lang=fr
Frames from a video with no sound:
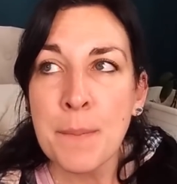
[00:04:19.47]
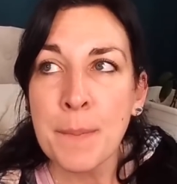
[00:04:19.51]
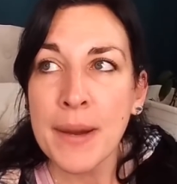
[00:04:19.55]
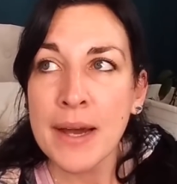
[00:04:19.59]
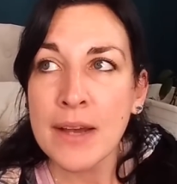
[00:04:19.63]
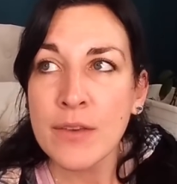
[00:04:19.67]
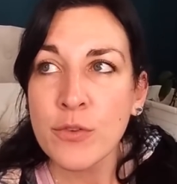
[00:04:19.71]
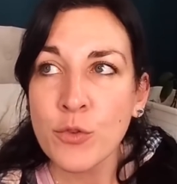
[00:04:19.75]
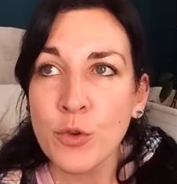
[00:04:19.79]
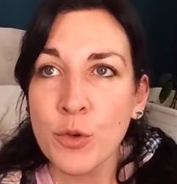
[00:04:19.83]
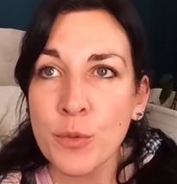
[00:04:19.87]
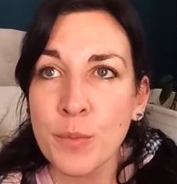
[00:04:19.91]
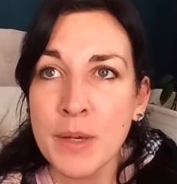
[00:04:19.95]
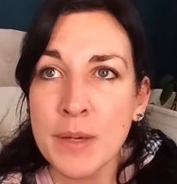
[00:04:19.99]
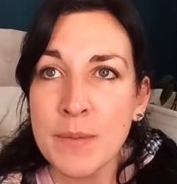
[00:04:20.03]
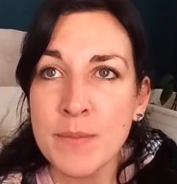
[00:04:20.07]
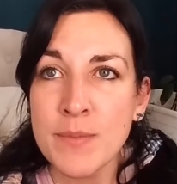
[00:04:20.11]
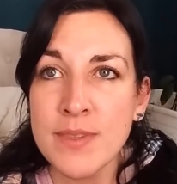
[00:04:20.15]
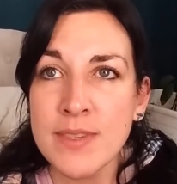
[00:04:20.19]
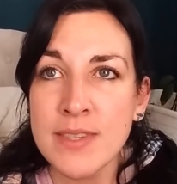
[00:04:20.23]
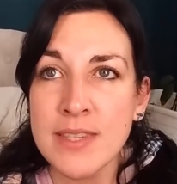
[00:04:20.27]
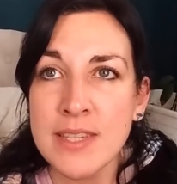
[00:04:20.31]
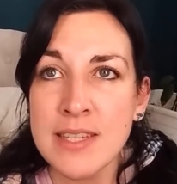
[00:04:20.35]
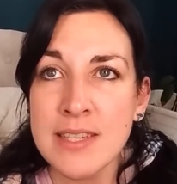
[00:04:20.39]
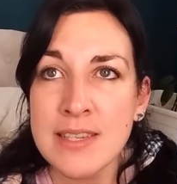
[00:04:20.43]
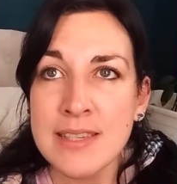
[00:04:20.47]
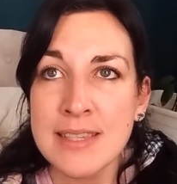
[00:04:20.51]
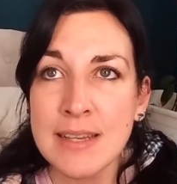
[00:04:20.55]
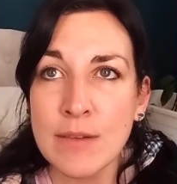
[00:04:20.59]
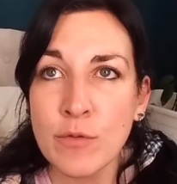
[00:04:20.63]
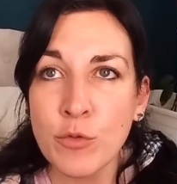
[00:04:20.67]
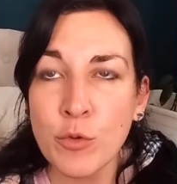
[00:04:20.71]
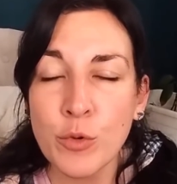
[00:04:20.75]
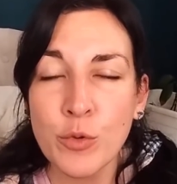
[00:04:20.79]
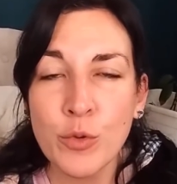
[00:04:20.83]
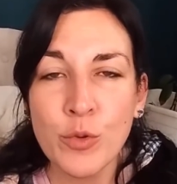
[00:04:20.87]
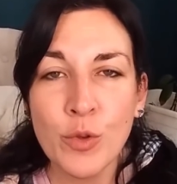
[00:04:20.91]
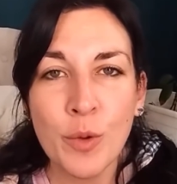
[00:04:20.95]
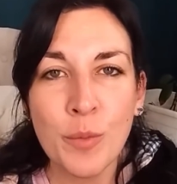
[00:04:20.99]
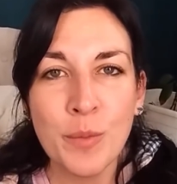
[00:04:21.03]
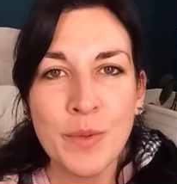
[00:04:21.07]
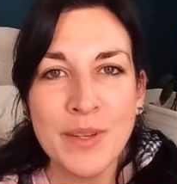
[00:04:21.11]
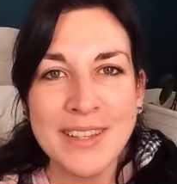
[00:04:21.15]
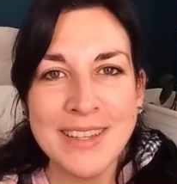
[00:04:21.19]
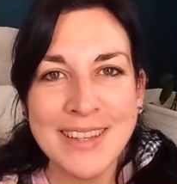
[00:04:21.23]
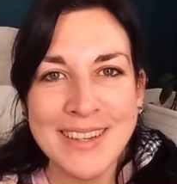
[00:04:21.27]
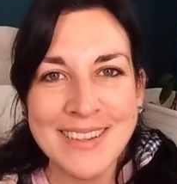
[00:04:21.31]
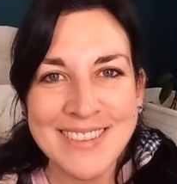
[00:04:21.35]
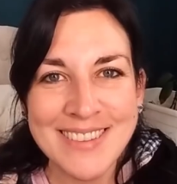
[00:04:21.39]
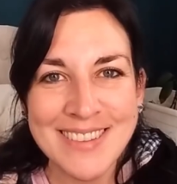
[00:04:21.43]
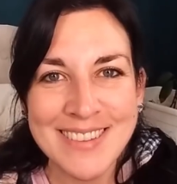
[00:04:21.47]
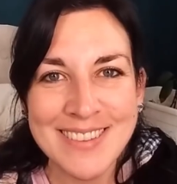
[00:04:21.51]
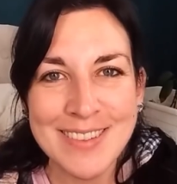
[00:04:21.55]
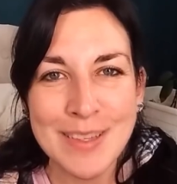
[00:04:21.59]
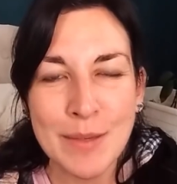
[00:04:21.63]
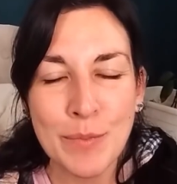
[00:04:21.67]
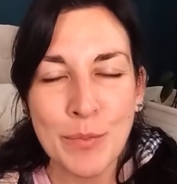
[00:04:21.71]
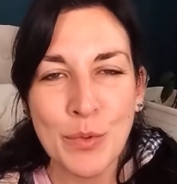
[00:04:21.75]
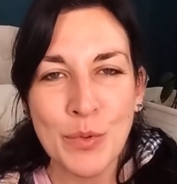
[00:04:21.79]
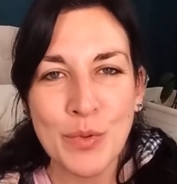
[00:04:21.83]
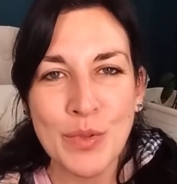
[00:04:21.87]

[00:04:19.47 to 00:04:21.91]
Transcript: parce que même si ça vous semble inaccessible,